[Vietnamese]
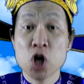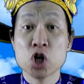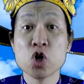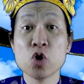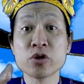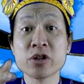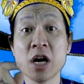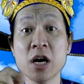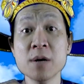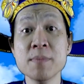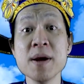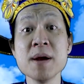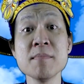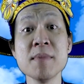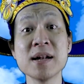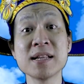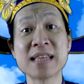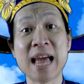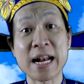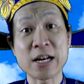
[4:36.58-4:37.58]
Rồi tự biến
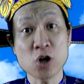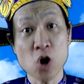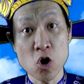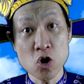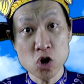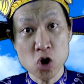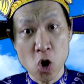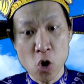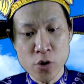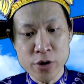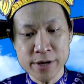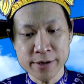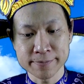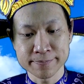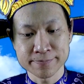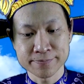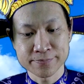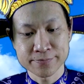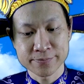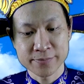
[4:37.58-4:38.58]
mình thành con rối
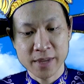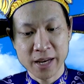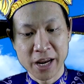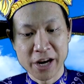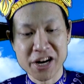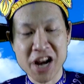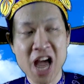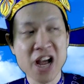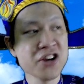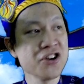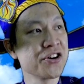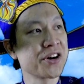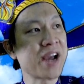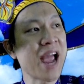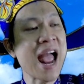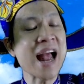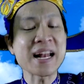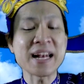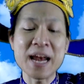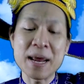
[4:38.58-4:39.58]
để người
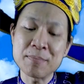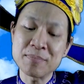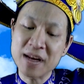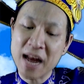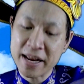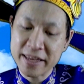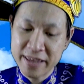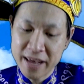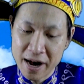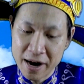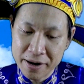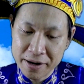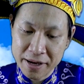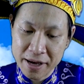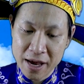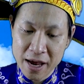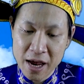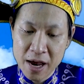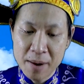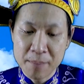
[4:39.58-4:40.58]
khác đem ra chơi
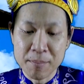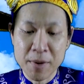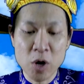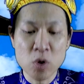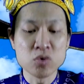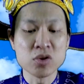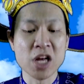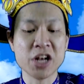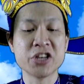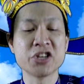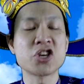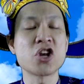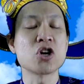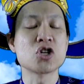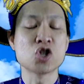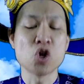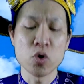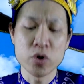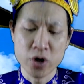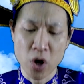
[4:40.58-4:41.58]
biểu tình cho
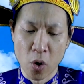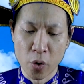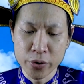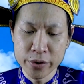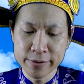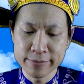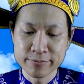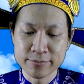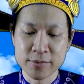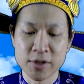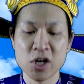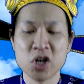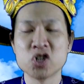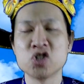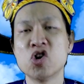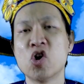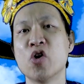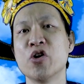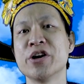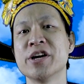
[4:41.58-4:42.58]
sôi nổi
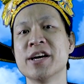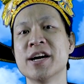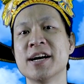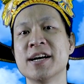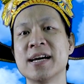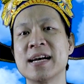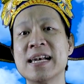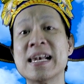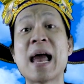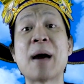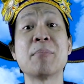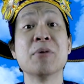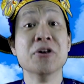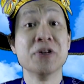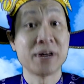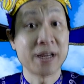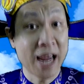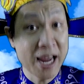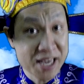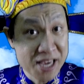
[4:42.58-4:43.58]
rồi à, làm
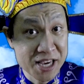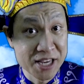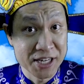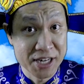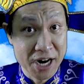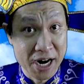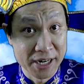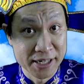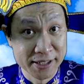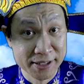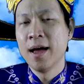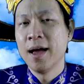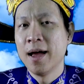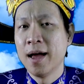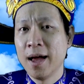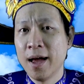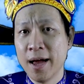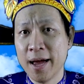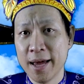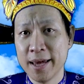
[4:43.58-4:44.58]
được cái gì trời
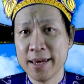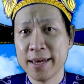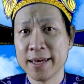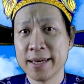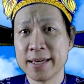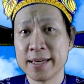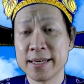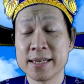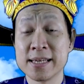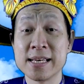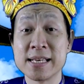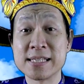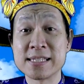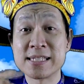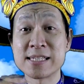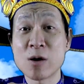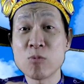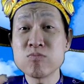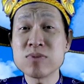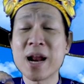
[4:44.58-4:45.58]

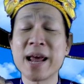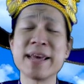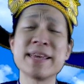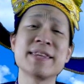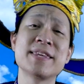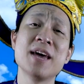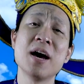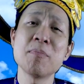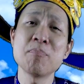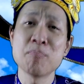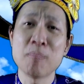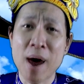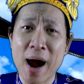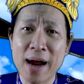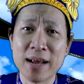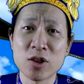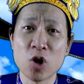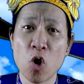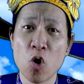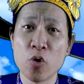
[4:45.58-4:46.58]
sống nay chết
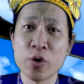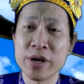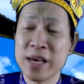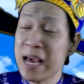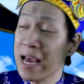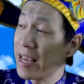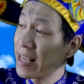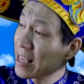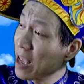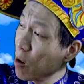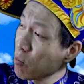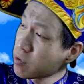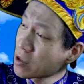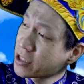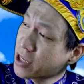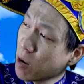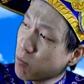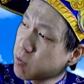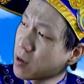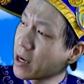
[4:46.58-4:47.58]
mai thôi dòng
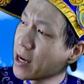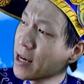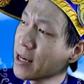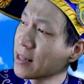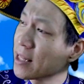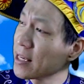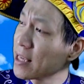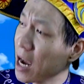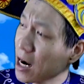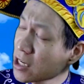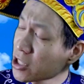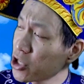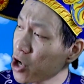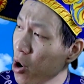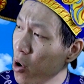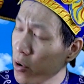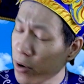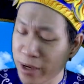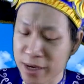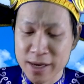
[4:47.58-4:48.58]
sông kia thì vẫn
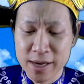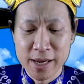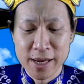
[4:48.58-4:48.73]
trôi